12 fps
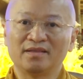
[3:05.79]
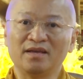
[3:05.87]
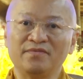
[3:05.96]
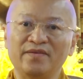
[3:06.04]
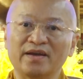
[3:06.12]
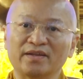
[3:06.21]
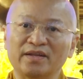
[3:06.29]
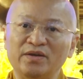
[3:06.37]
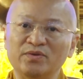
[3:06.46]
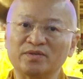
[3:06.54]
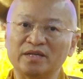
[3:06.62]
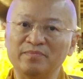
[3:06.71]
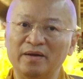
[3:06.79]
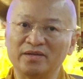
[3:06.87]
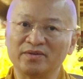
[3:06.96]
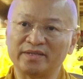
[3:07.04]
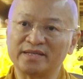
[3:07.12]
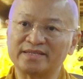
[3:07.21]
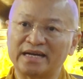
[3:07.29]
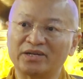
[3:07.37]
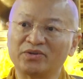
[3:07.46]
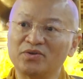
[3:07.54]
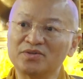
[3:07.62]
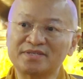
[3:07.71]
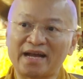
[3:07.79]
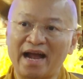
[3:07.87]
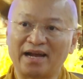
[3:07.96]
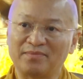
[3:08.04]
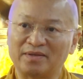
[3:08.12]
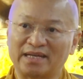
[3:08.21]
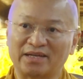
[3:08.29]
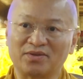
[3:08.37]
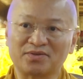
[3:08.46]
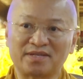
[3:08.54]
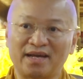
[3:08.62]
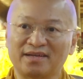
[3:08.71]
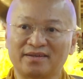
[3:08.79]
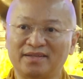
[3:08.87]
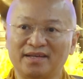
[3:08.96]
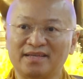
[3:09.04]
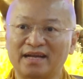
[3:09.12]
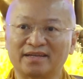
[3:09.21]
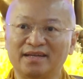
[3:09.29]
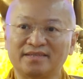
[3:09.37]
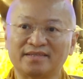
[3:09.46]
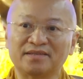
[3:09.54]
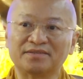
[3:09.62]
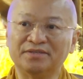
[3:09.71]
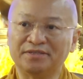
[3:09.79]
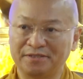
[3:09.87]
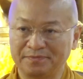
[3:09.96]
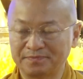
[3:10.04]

thì việc điều trị bệnh có thể chẳng đoán sai mà chẳng đoán sai có thể dẫn đến chết người